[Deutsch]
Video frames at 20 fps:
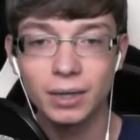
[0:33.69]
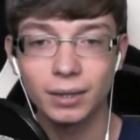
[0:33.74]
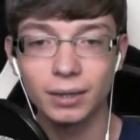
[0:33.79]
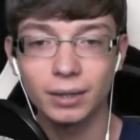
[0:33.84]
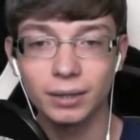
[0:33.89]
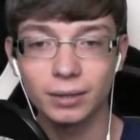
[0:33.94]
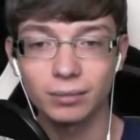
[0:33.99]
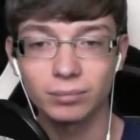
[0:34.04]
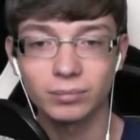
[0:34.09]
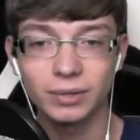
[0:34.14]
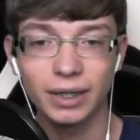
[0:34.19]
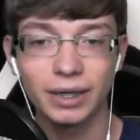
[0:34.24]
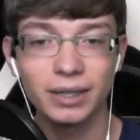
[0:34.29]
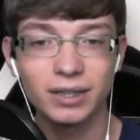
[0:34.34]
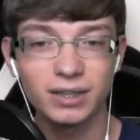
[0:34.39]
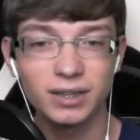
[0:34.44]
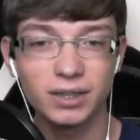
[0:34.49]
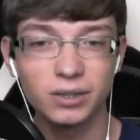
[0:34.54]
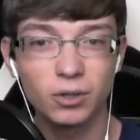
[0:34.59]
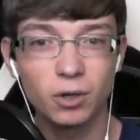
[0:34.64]
Ähm, da
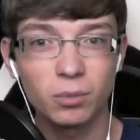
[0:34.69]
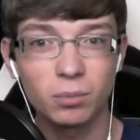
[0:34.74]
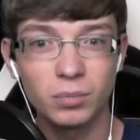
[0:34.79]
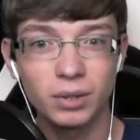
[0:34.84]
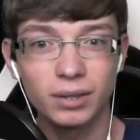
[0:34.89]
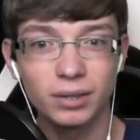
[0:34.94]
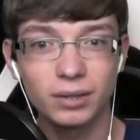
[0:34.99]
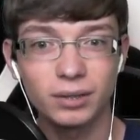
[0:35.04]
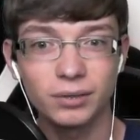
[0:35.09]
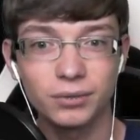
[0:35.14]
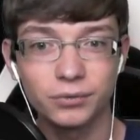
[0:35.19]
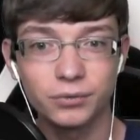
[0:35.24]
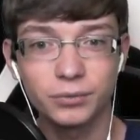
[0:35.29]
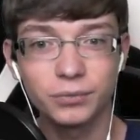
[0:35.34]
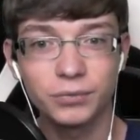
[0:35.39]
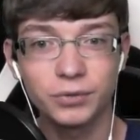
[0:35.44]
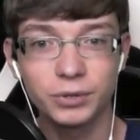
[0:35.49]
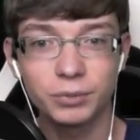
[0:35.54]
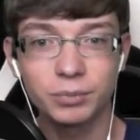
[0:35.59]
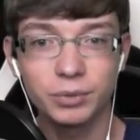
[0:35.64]
ich es nicht nochmal in
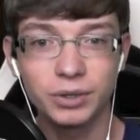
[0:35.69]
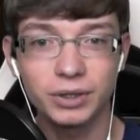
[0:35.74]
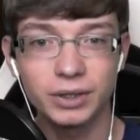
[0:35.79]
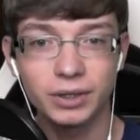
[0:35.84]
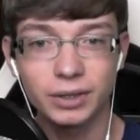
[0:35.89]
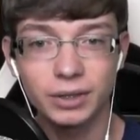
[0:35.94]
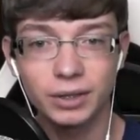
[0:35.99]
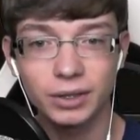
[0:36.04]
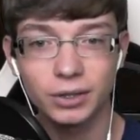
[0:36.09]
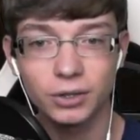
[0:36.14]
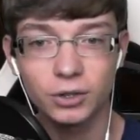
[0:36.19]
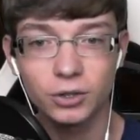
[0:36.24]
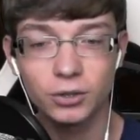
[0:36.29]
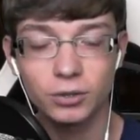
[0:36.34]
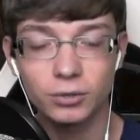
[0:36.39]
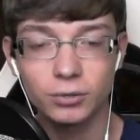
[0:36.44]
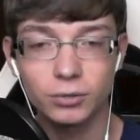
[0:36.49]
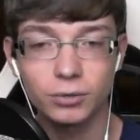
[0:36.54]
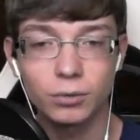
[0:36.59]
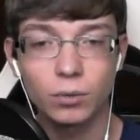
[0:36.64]
50%iger,
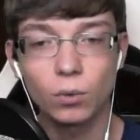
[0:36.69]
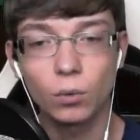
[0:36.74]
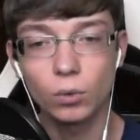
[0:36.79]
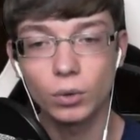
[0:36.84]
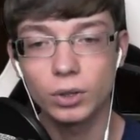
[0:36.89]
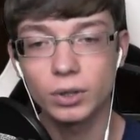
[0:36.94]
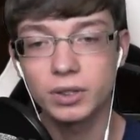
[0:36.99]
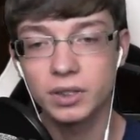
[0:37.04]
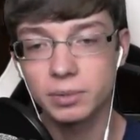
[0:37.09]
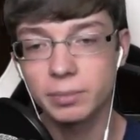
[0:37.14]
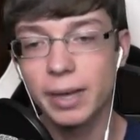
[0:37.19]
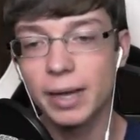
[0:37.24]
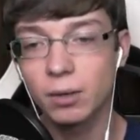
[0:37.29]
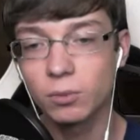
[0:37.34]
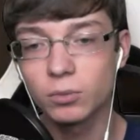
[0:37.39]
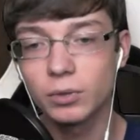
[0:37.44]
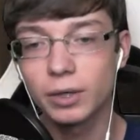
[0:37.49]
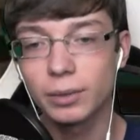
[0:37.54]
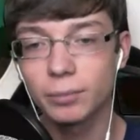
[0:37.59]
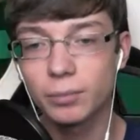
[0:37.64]
also in, in
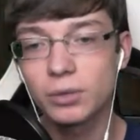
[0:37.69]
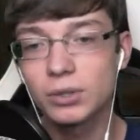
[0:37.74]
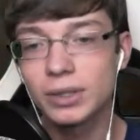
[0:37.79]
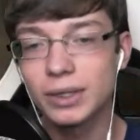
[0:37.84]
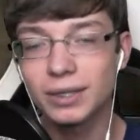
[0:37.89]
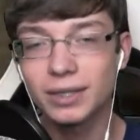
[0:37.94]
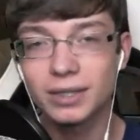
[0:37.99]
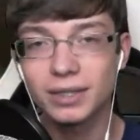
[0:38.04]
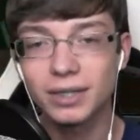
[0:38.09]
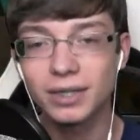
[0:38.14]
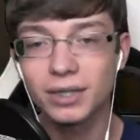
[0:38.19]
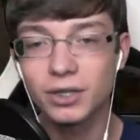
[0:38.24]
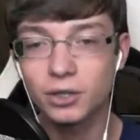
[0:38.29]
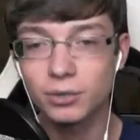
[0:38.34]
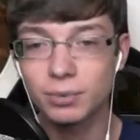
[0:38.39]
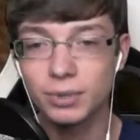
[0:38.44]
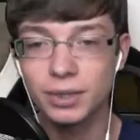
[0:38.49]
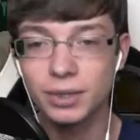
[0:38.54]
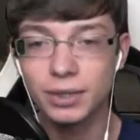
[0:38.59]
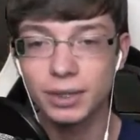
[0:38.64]
200%iger
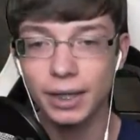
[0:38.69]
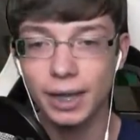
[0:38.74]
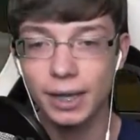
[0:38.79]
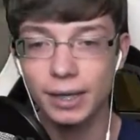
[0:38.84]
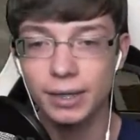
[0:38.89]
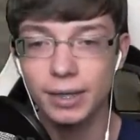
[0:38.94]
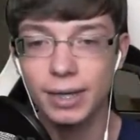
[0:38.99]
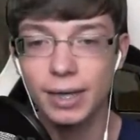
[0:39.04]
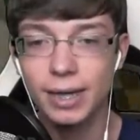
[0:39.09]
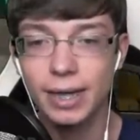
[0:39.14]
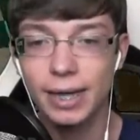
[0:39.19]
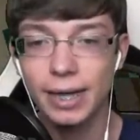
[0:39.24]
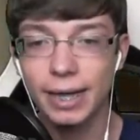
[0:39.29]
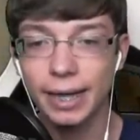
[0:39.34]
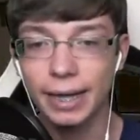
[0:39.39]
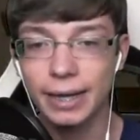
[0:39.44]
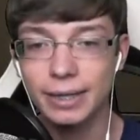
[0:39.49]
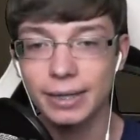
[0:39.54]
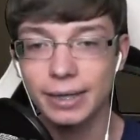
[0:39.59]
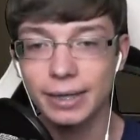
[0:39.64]
Geschwindigkeit
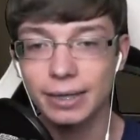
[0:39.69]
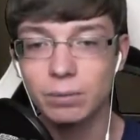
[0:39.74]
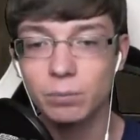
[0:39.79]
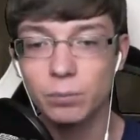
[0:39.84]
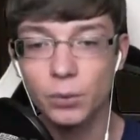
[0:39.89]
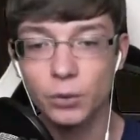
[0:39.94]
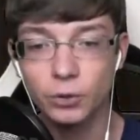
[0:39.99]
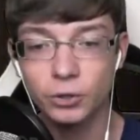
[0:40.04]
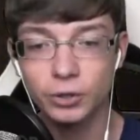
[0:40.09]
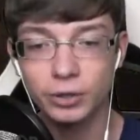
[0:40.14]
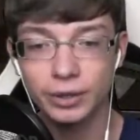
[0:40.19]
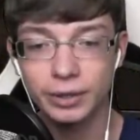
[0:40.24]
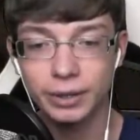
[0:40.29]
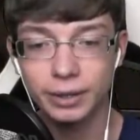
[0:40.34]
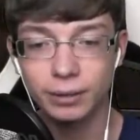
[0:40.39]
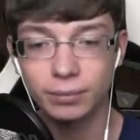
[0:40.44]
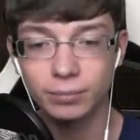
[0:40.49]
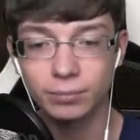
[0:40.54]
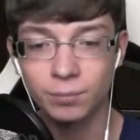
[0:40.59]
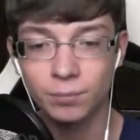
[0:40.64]
rendern
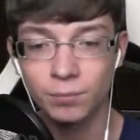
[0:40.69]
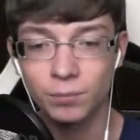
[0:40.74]
möchte.